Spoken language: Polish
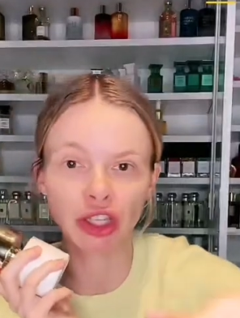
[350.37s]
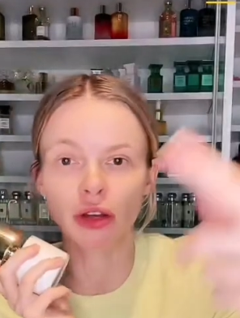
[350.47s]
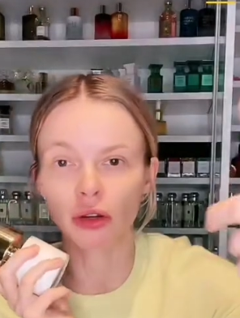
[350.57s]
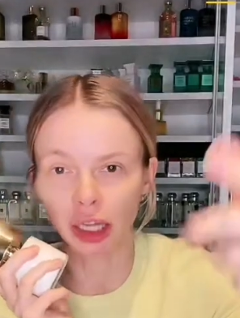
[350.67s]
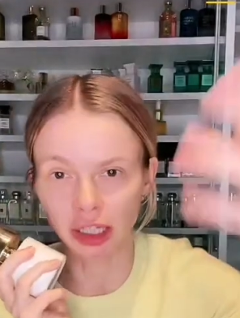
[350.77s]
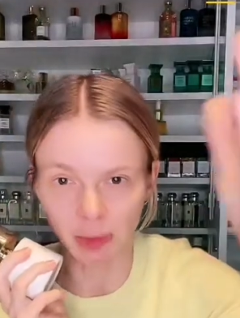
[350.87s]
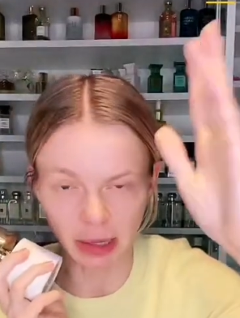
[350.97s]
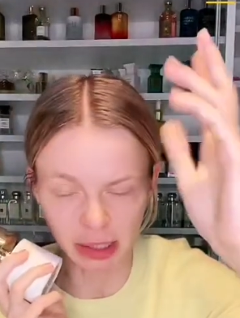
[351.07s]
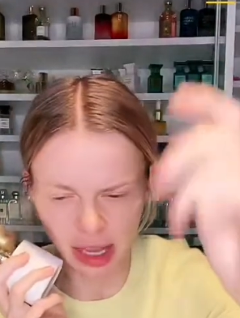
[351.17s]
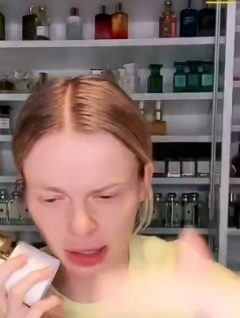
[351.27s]
e bliski
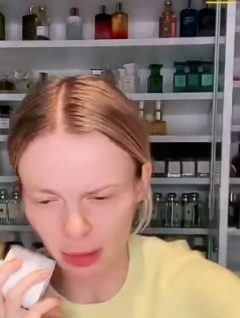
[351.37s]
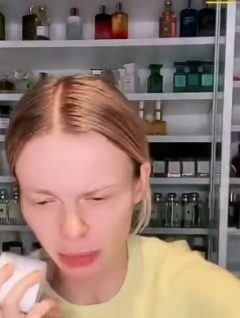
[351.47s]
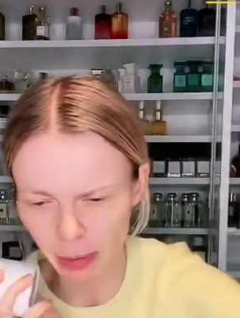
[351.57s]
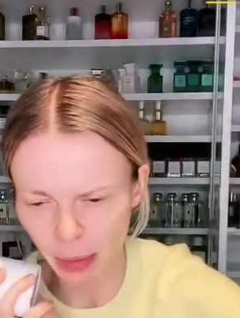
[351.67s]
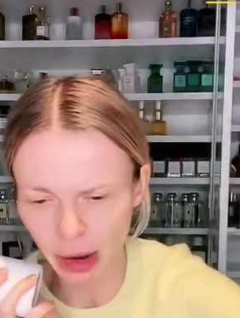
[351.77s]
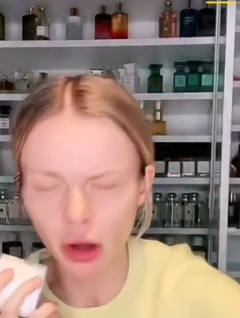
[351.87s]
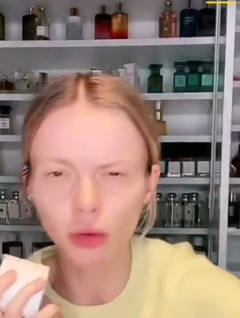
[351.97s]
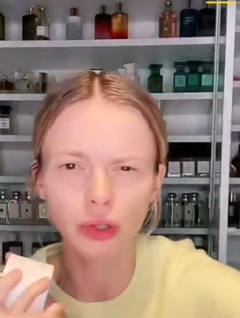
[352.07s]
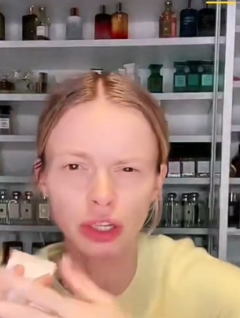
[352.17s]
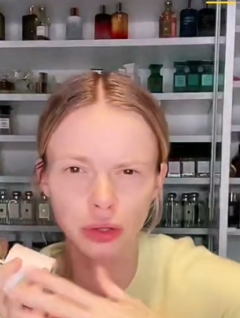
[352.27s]
kontakt z pacjentem, bla
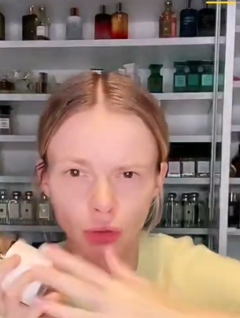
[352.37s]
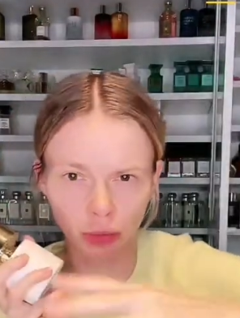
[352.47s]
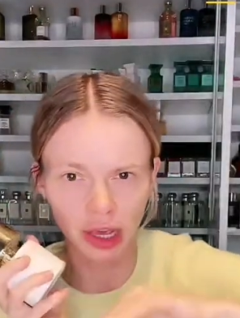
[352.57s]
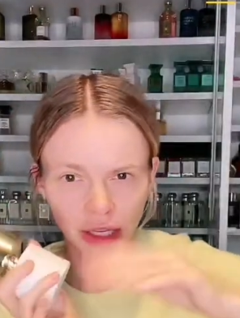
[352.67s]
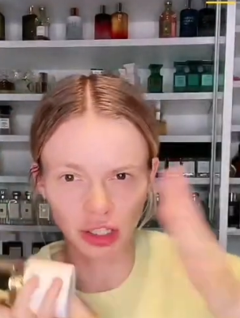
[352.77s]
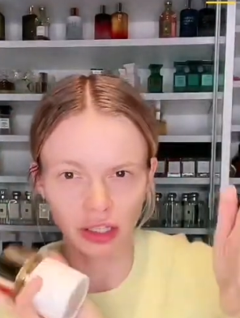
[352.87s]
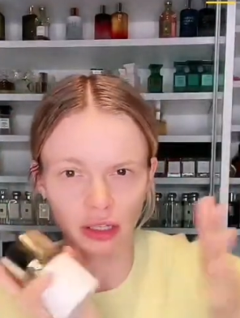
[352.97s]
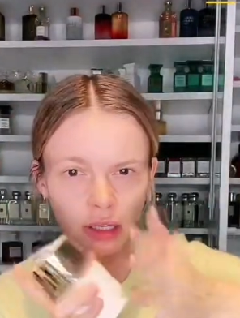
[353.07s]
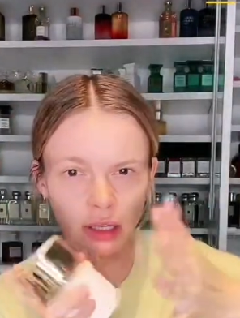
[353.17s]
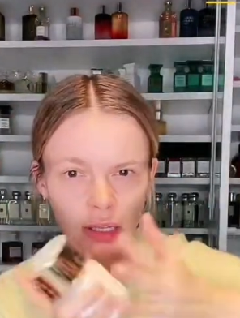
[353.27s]
bla bla, ogólnie z ludźmi,
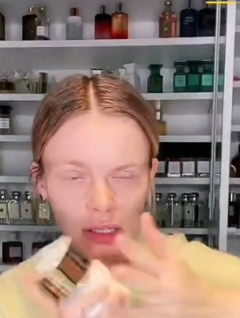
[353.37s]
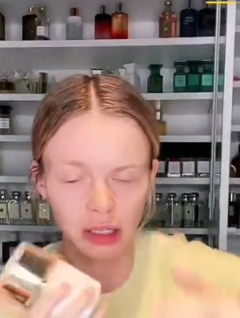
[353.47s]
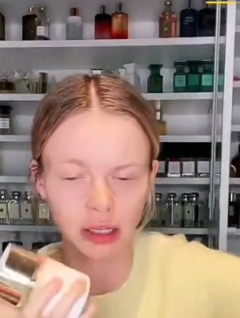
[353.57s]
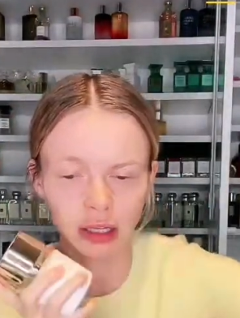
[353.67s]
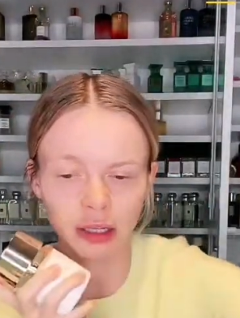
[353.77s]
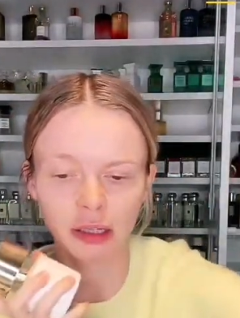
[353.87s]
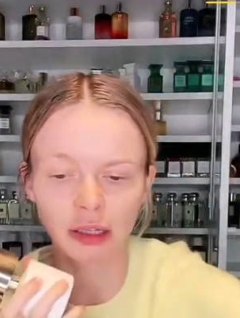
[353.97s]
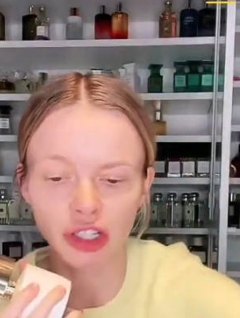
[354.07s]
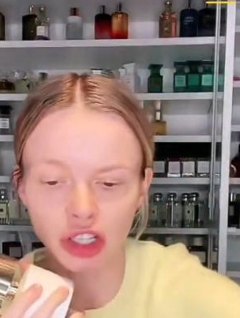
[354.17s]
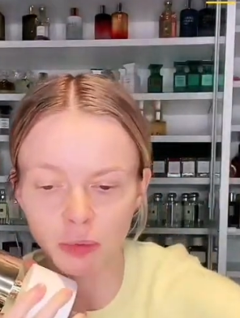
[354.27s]
jak jest, e, jest,
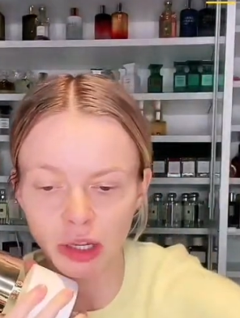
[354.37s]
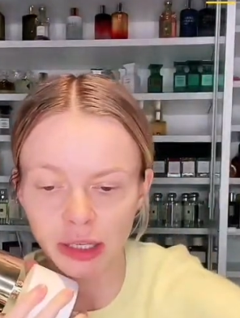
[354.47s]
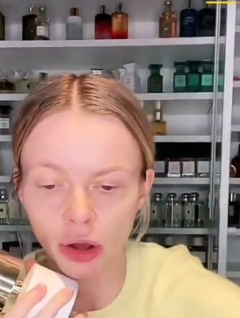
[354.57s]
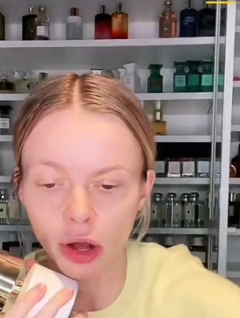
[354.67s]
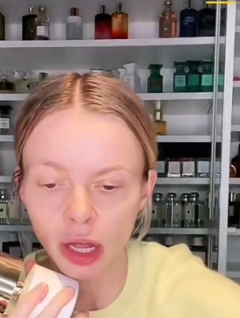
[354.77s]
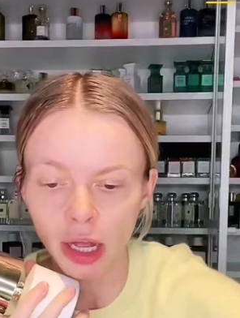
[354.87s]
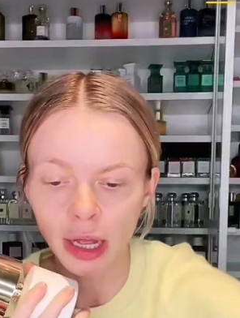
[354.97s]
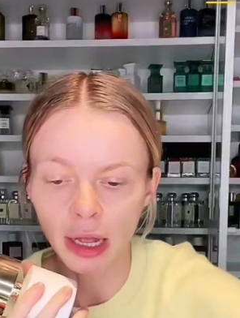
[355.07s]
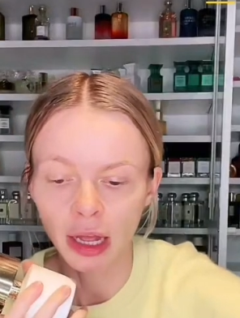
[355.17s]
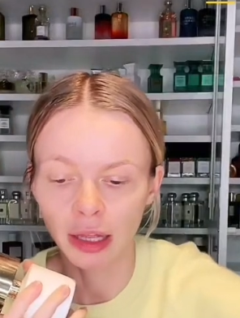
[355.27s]
e, jesteś
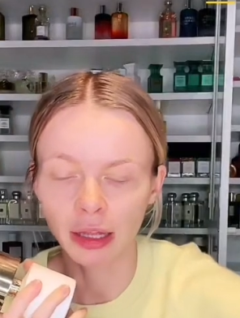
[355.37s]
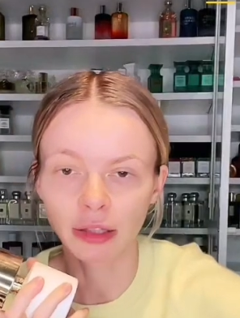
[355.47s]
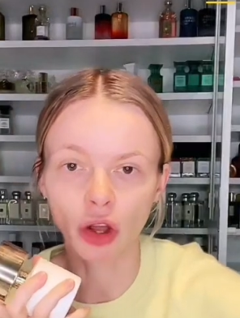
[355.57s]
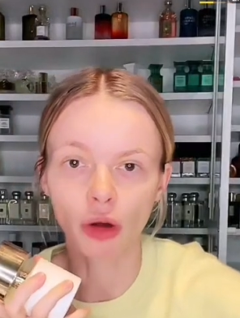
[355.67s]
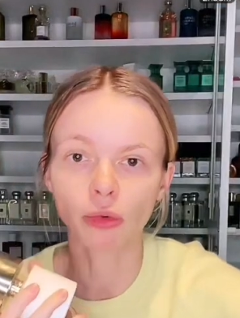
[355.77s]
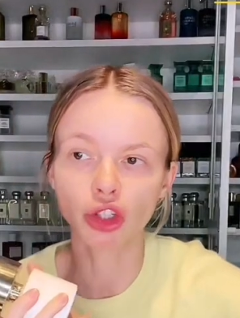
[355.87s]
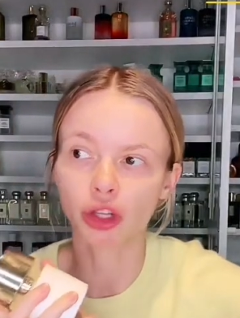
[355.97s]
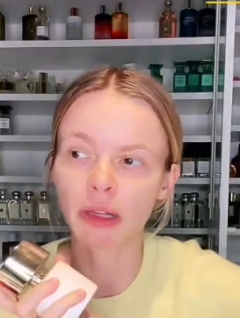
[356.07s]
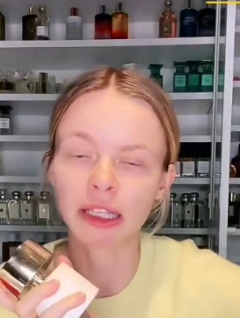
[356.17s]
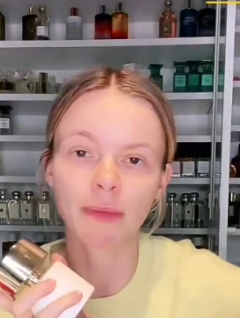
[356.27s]
blisko, e,
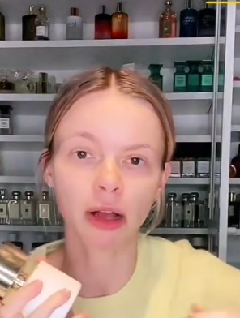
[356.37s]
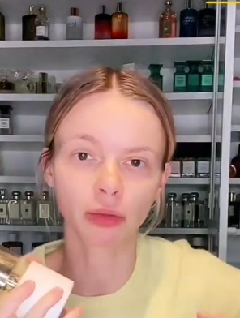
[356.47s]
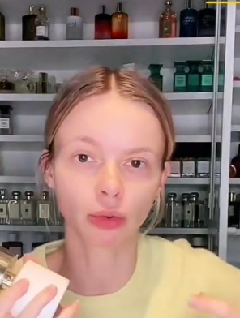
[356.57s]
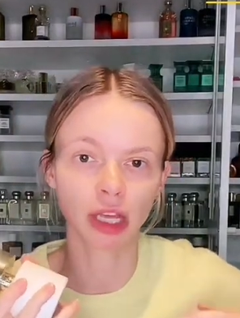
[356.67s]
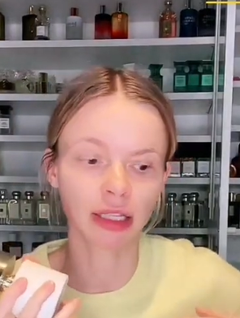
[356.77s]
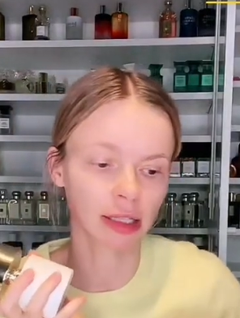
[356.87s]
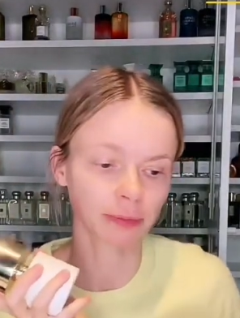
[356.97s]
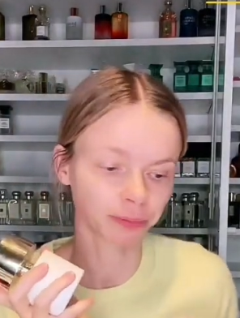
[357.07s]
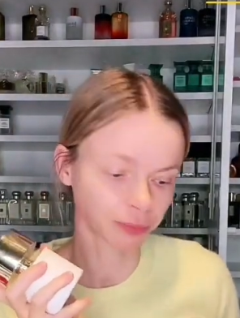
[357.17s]
to musi to być zapach, który